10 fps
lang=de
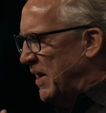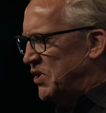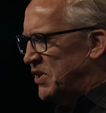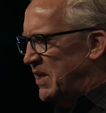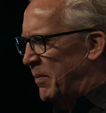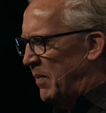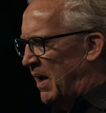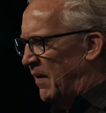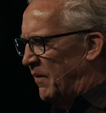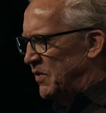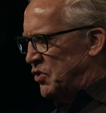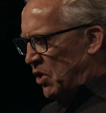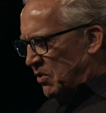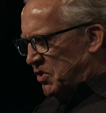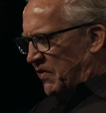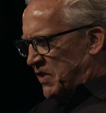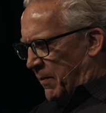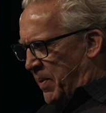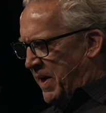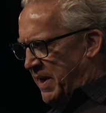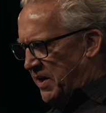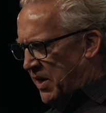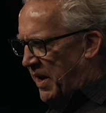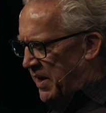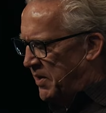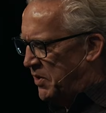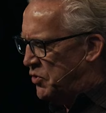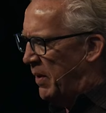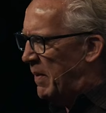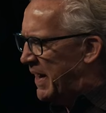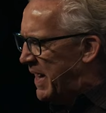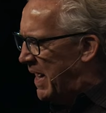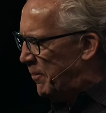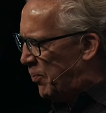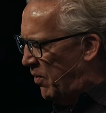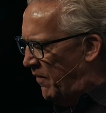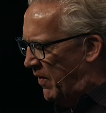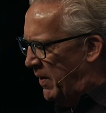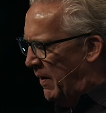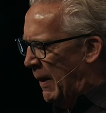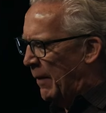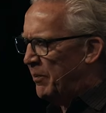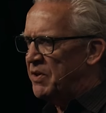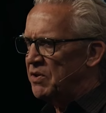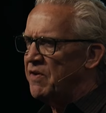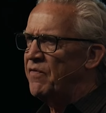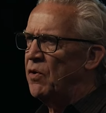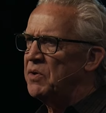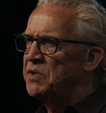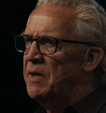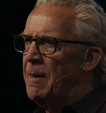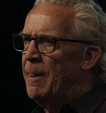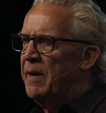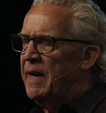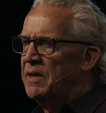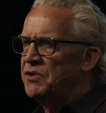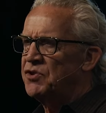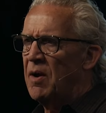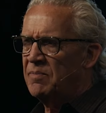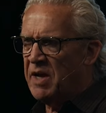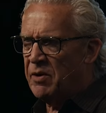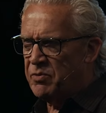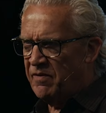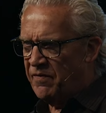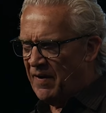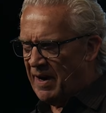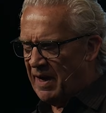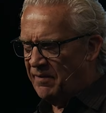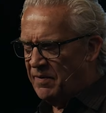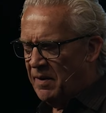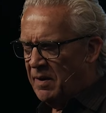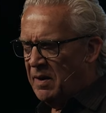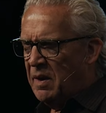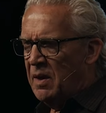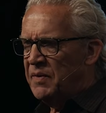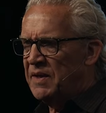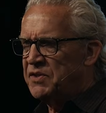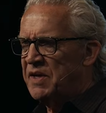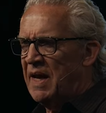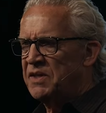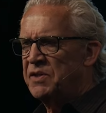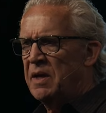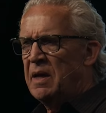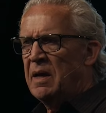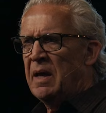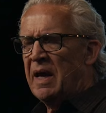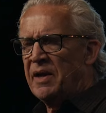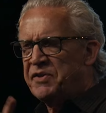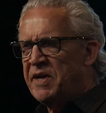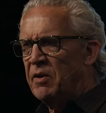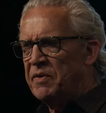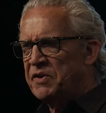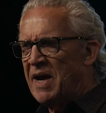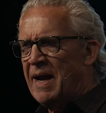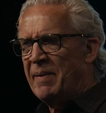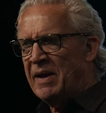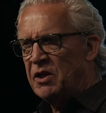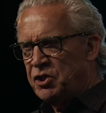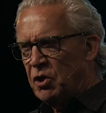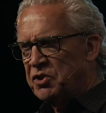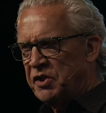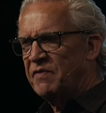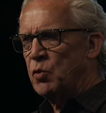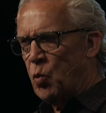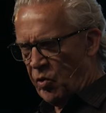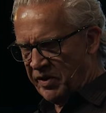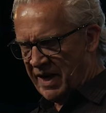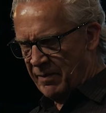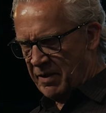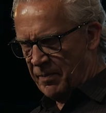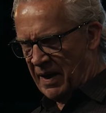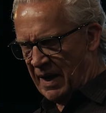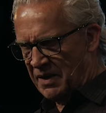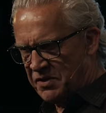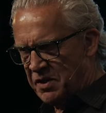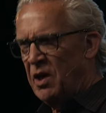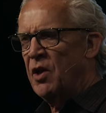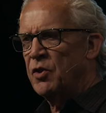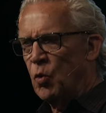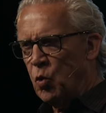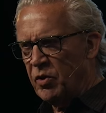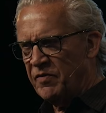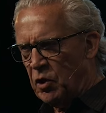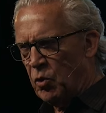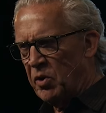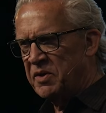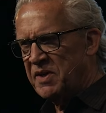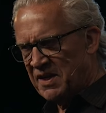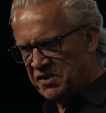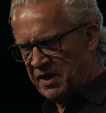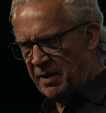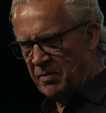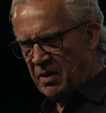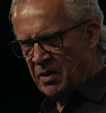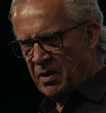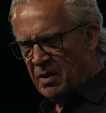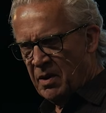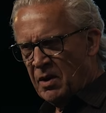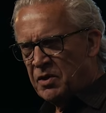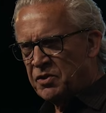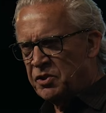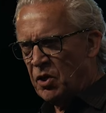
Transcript: Ich denke, dass etwas von Josefs eigener Meinung in den Traum geraten ist. Ich kann es nicht beweisen, aber es gibt einen Vers im Psalm 105, in dem es heißt, bis zu der Zeit, da sein Wort eintraf, und der Ausspruch des Herrn ihn